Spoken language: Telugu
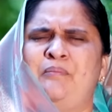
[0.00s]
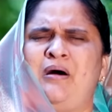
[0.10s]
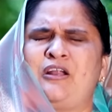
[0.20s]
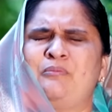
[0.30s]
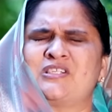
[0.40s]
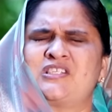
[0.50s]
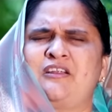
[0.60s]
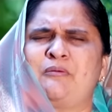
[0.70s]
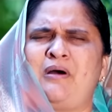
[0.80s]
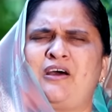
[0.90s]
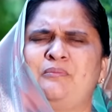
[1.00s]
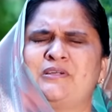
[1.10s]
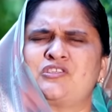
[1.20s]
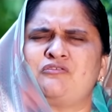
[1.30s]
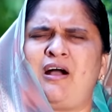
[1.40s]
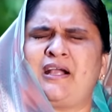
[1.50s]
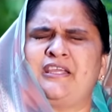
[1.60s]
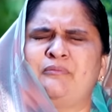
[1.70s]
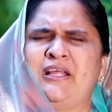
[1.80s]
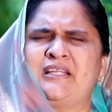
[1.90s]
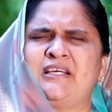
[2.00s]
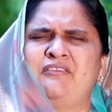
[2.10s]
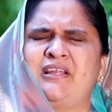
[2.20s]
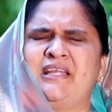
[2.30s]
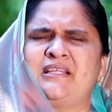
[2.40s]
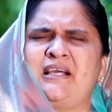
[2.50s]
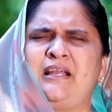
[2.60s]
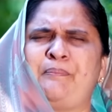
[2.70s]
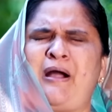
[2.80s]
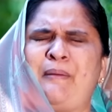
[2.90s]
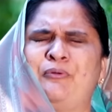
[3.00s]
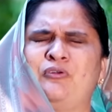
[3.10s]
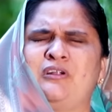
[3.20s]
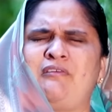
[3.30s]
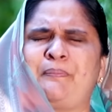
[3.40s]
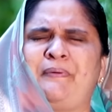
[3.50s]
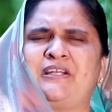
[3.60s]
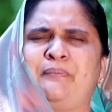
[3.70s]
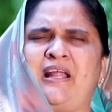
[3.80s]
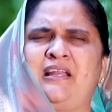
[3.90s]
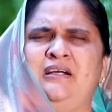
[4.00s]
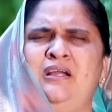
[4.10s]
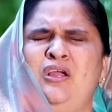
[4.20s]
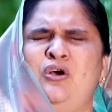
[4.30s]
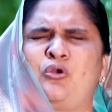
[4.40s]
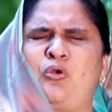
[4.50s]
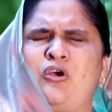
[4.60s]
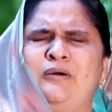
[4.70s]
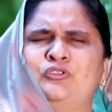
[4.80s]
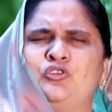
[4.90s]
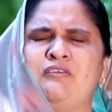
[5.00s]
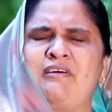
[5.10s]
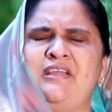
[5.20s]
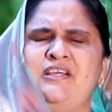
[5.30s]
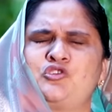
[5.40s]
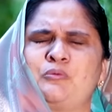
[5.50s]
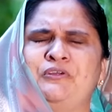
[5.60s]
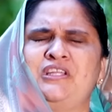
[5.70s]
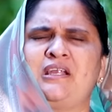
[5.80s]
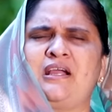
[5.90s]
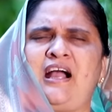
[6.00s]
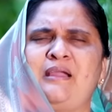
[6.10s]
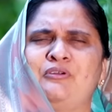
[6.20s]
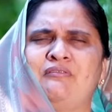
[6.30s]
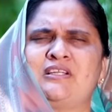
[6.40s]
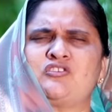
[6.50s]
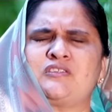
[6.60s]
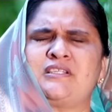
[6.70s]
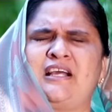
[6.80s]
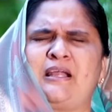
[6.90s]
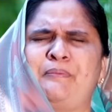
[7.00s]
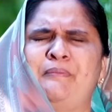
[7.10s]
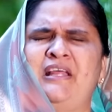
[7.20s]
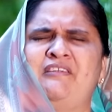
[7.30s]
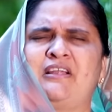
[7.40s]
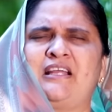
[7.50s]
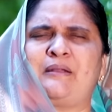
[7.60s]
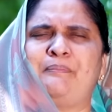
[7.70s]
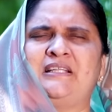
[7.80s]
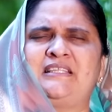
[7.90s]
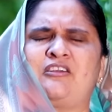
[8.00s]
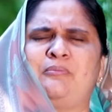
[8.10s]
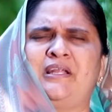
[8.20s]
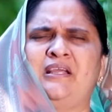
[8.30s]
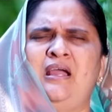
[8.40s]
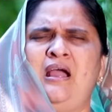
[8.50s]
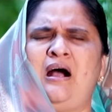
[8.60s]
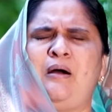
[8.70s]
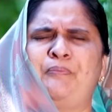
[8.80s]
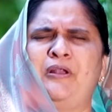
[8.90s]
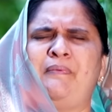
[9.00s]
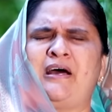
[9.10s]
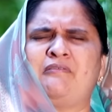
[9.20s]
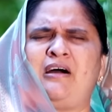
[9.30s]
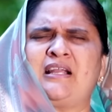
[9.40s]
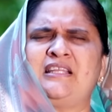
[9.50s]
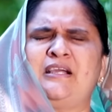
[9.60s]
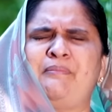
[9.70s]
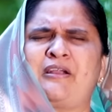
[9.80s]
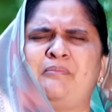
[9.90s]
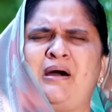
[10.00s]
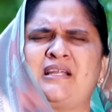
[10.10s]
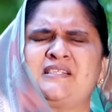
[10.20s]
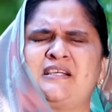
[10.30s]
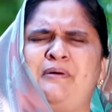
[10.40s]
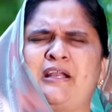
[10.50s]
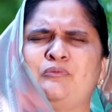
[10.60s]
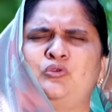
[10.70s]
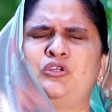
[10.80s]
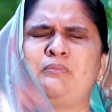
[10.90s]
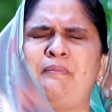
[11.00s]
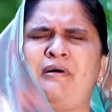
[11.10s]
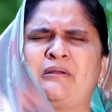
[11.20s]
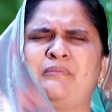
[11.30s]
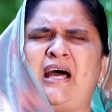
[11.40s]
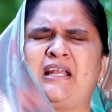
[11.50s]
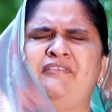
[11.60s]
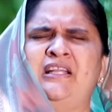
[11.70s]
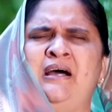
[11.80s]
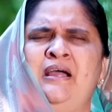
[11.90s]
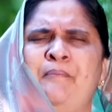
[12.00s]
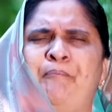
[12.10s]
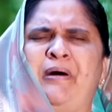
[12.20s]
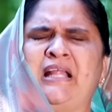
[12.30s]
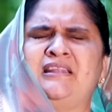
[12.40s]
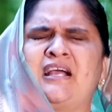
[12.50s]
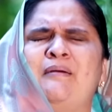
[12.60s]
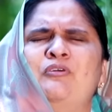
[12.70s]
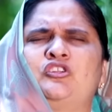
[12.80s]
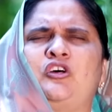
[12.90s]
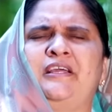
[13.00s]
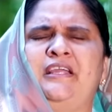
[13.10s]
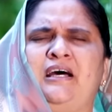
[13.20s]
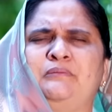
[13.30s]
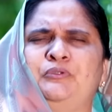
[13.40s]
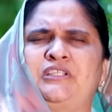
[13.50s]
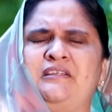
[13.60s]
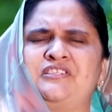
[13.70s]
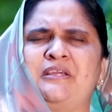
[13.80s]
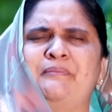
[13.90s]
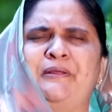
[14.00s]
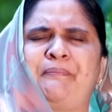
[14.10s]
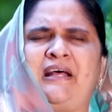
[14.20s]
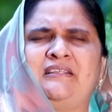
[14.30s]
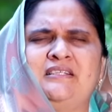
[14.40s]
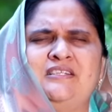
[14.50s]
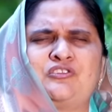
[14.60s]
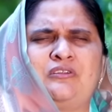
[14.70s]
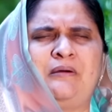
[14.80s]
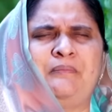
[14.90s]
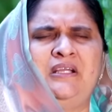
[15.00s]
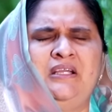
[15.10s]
మారు మనసు మారు మనసు వాక్యములు ఎదగని వారు ఎదగాల పాపంలో ఉన్నవారు పట్టబడాల రోగముతున్నవారు ఏసు పొందిన గాయముల వలన స్వస్థ గర్భం లేని వారి గర్భాలు తెరవబడి అప్పుల భారం ఆర్థిక భారం మానసిక భారం కుటుంబ భారం నానవిధ బంధకములు తొలగి అద్భుతాలు చేయమని ప్రార్థన చేస్తున్నాం